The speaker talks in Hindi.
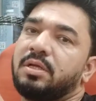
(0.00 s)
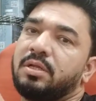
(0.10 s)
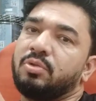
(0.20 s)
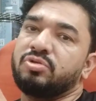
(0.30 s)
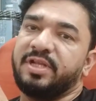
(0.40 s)

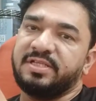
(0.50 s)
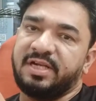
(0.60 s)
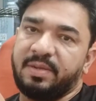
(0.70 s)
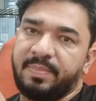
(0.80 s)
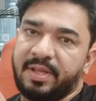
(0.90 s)
दूसरे
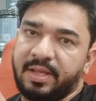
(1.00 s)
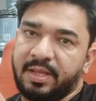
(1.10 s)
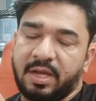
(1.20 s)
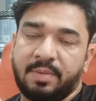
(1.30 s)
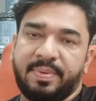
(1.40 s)
सेट
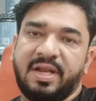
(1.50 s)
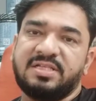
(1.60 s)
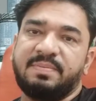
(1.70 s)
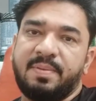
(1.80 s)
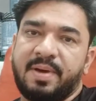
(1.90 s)
में पहले
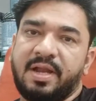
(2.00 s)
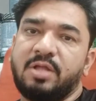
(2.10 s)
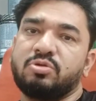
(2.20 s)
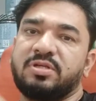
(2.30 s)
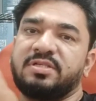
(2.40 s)
सेट में बारह
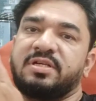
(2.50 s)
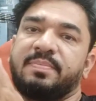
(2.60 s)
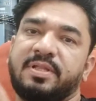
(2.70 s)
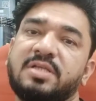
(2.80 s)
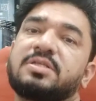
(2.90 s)
दूसरे सेट
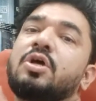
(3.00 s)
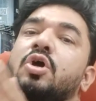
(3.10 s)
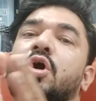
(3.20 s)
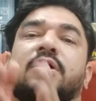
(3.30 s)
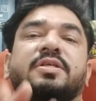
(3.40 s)
में दस
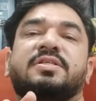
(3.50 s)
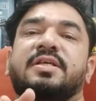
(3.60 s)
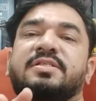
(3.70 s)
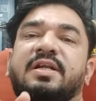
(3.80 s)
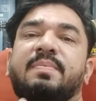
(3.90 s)
और
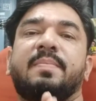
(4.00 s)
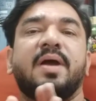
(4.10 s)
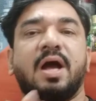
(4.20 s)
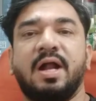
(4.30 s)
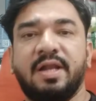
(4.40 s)
तीसरे सेट में मैं
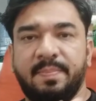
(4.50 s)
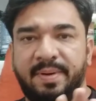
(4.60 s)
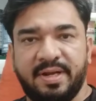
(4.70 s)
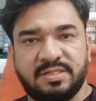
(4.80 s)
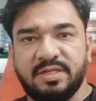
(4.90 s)
आठ
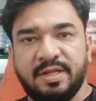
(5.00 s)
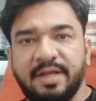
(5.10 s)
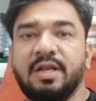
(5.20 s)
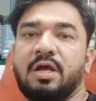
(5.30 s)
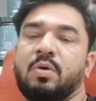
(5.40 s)
रिपीटेशन
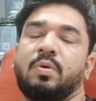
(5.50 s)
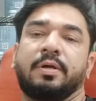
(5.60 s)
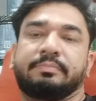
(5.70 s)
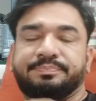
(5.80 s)
ही लगाऊंगा